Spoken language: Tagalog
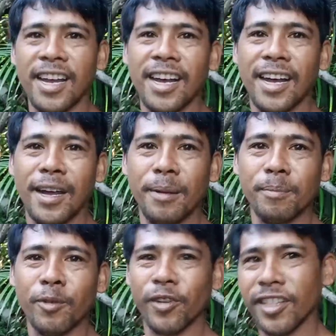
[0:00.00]
uh,
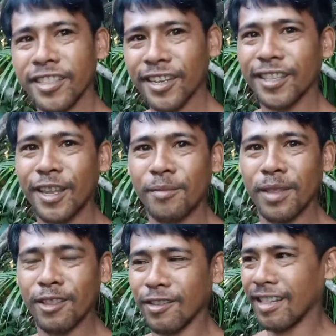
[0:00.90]
for
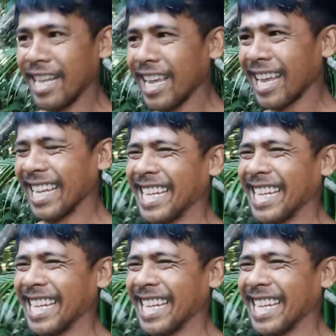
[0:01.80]
entertainment only